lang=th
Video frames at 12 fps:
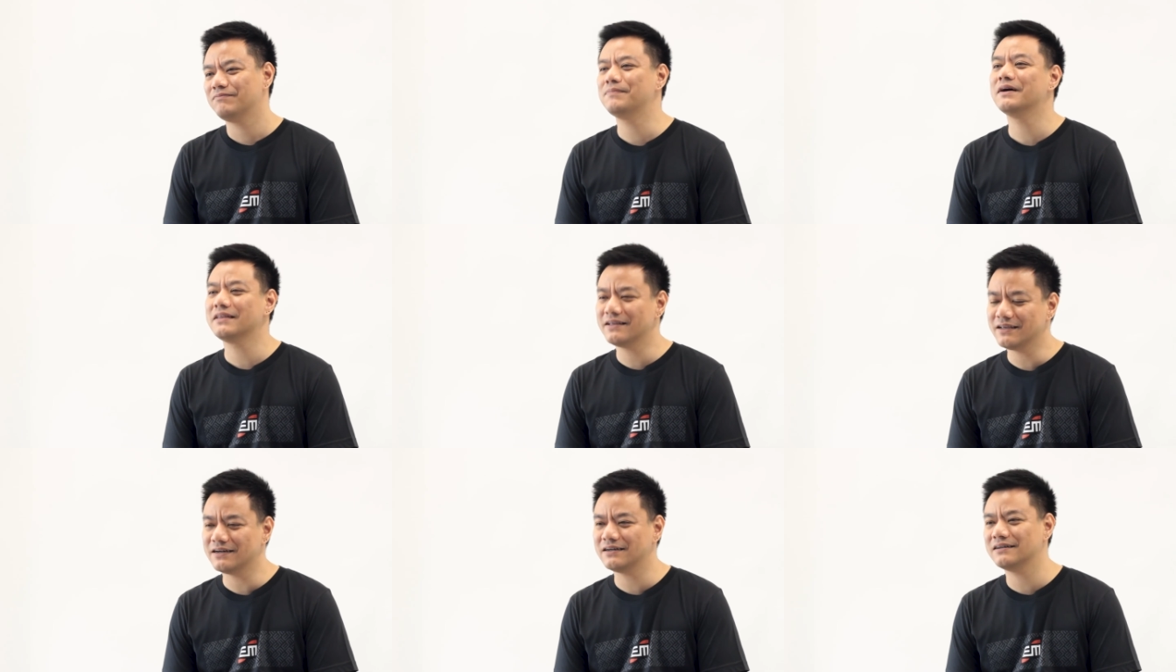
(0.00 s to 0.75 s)
มีเพื่อน
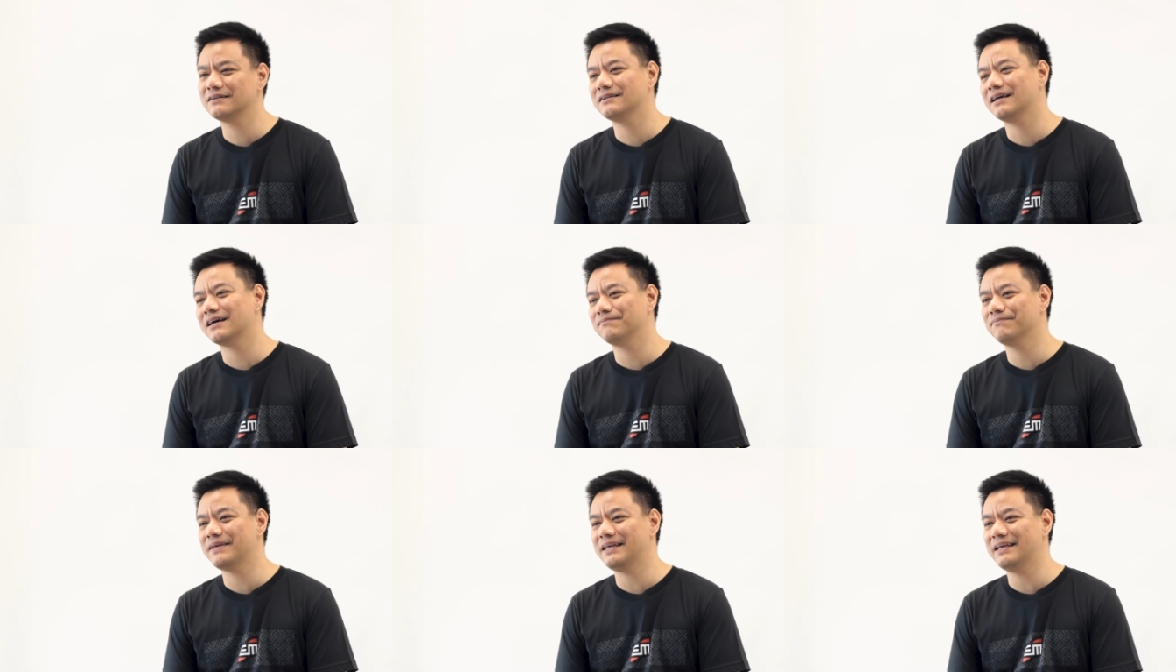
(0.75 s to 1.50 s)
เยอะๆนะค
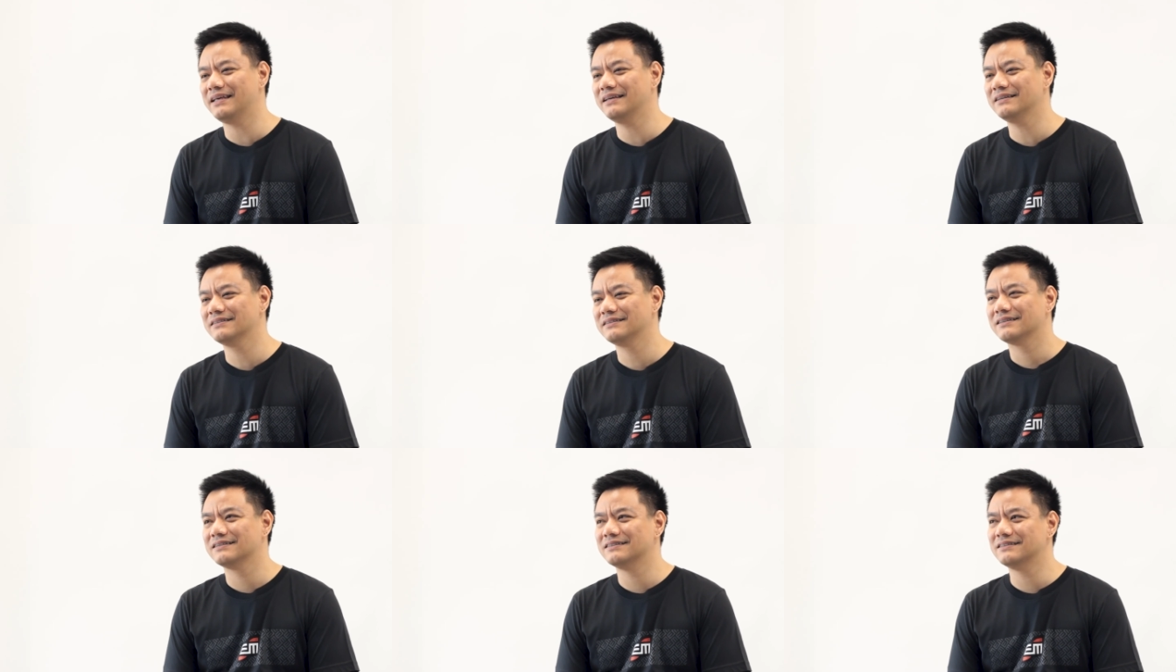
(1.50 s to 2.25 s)
รับมี
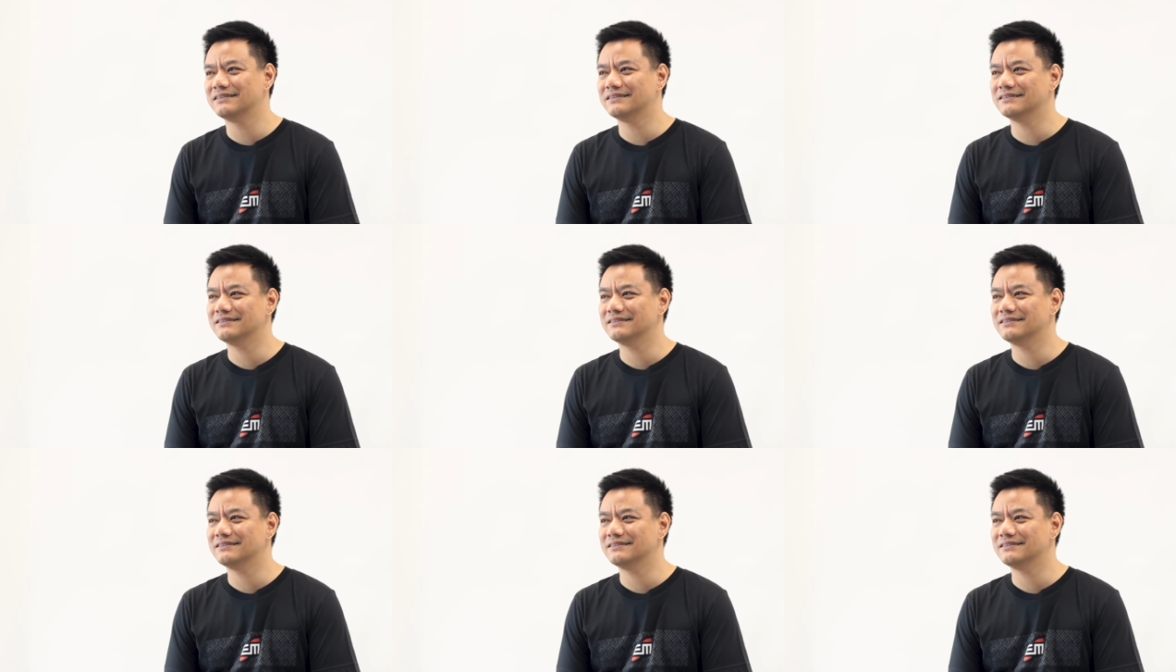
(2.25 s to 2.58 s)
คือ